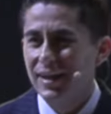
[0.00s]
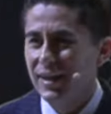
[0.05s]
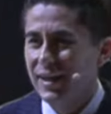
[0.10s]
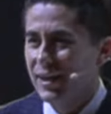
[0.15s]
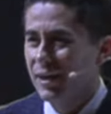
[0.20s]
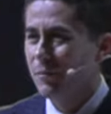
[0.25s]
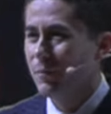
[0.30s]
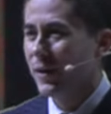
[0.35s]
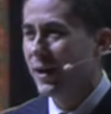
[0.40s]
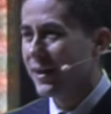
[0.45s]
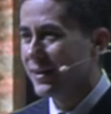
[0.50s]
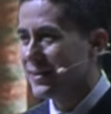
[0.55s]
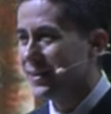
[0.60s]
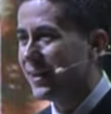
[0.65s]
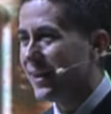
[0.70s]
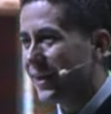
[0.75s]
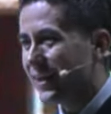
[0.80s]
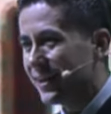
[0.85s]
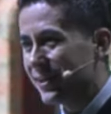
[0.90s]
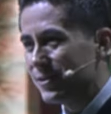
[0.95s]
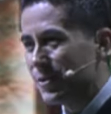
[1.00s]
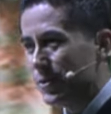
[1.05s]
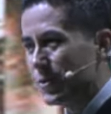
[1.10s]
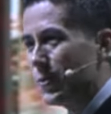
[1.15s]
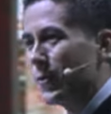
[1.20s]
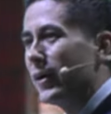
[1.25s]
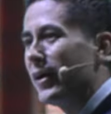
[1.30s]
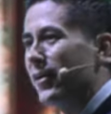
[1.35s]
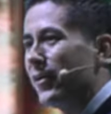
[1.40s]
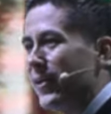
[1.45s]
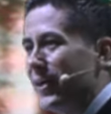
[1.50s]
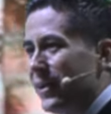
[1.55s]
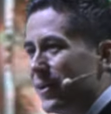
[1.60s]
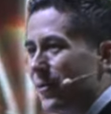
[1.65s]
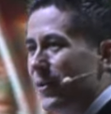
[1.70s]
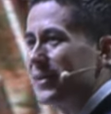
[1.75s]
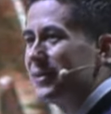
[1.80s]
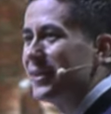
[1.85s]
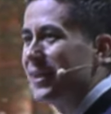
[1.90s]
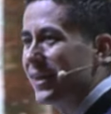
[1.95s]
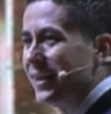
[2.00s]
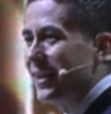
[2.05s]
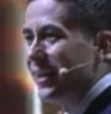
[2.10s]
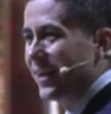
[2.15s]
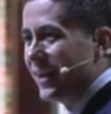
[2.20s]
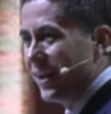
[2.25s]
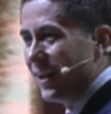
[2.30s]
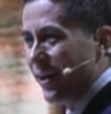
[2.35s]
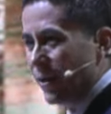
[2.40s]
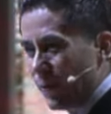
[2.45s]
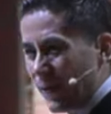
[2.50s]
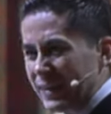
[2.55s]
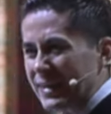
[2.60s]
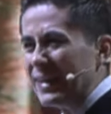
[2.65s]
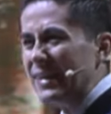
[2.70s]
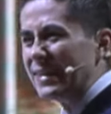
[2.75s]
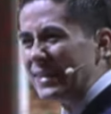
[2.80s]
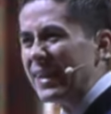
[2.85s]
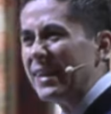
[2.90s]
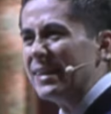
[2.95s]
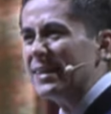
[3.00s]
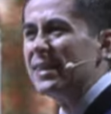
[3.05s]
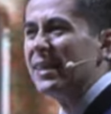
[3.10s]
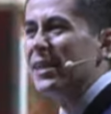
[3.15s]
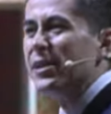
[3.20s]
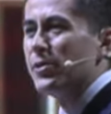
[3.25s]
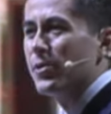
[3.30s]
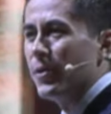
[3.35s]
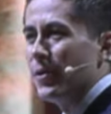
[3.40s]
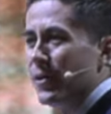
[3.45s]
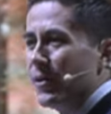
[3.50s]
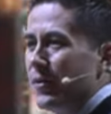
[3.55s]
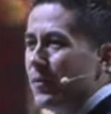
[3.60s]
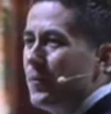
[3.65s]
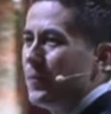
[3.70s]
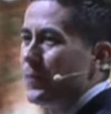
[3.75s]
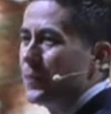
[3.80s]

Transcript: y pareciera que estos jugadores lo hacen, lo hacen sencillo, ¿no?